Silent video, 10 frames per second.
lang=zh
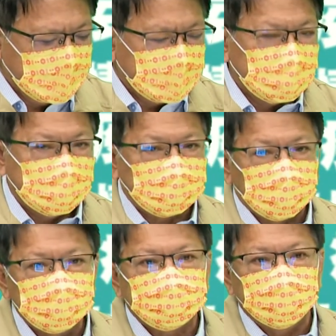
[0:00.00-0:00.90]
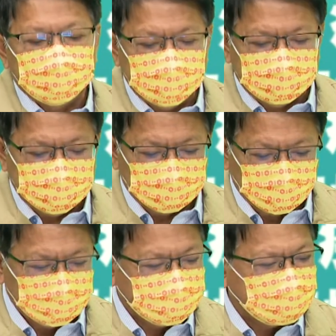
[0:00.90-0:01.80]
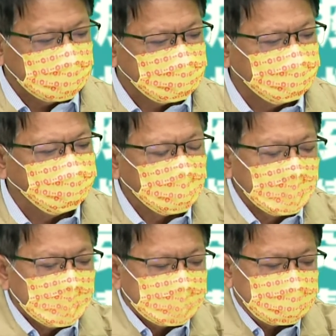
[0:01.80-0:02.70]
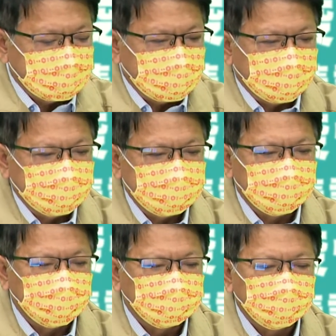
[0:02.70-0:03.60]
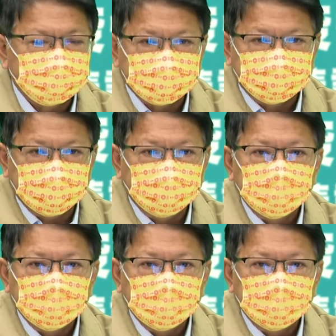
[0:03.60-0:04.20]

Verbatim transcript: 那同时也提醒所有的乡亲，在台湾区的活动时间，